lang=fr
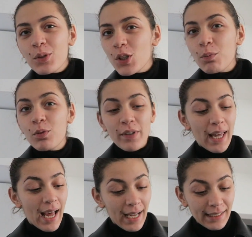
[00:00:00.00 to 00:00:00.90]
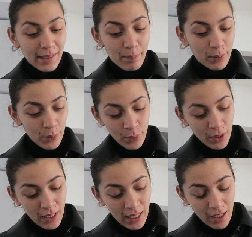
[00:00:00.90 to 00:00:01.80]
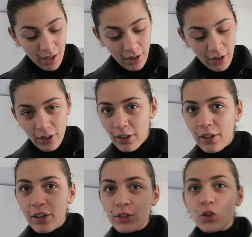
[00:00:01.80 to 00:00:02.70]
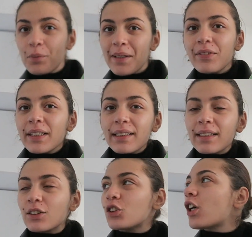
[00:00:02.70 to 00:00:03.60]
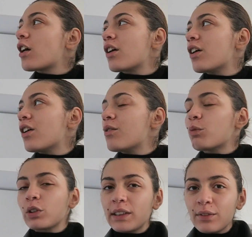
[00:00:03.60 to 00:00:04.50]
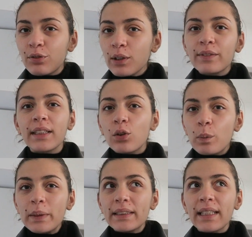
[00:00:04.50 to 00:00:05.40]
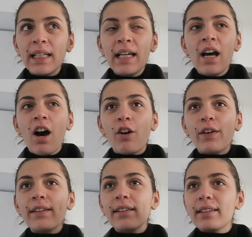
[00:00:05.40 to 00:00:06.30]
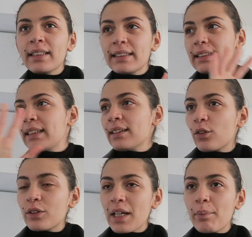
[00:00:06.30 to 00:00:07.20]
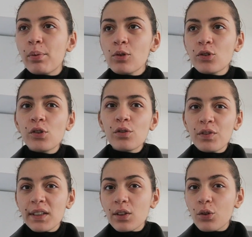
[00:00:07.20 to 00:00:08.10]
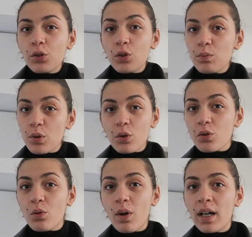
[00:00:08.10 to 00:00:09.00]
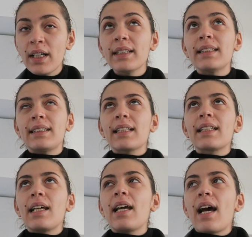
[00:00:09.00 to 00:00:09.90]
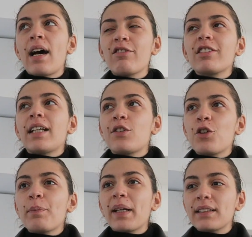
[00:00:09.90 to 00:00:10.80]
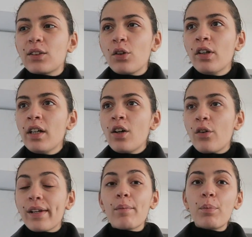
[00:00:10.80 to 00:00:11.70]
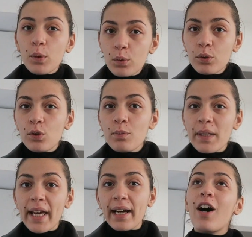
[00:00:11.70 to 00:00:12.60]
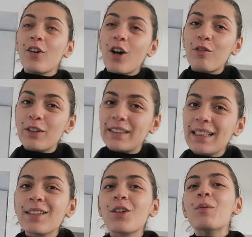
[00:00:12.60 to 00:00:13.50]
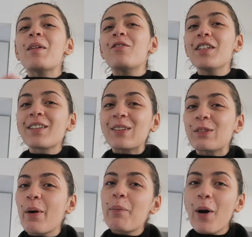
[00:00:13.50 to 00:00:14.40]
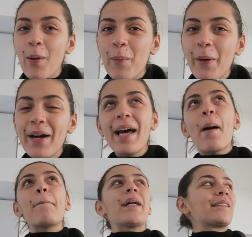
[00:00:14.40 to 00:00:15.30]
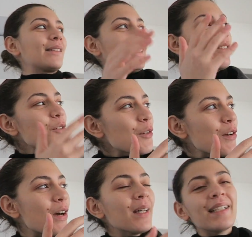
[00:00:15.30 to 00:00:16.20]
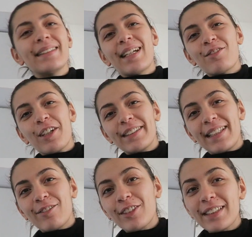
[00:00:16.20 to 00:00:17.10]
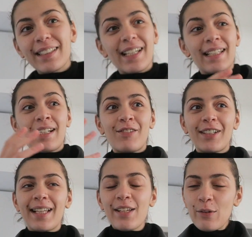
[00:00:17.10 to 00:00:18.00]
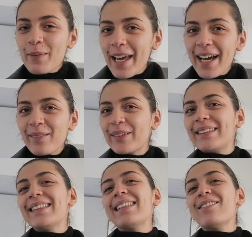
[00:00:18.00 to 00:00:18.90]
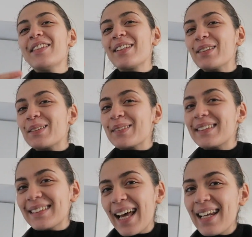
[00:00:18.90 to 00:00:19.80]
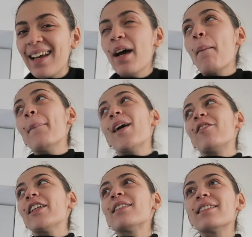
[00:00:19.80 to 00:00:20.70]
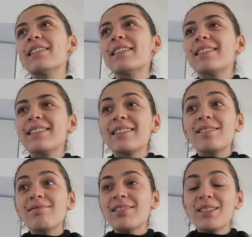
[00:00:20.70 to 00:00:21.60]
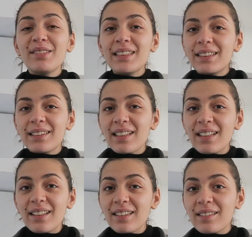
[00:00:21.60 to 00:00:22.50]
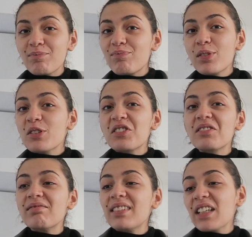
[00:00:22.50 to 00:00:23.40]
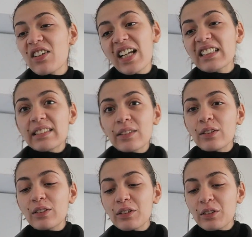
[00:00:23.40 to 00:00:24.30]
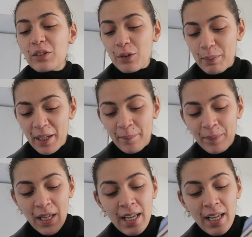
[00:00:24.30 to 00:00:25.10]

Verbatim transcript: J'en pouvais archi plus. Euh, de mes vitres. Genre, euh, mon chiffon, il me faisait trop pitié. En fait, ici, on a plus de vitres que de murs, je crois. C'est ça qui est avantageux parce que on a beaucoup de lumière. Encore faut-il que mes vitres soient propres. Parce que c'est cool d'avoir des vitres et d'avoir de la lumière. Mais si tes vitres sont sales, bah en fait... Euh, limite c'est plus dégueulasse que, que bien.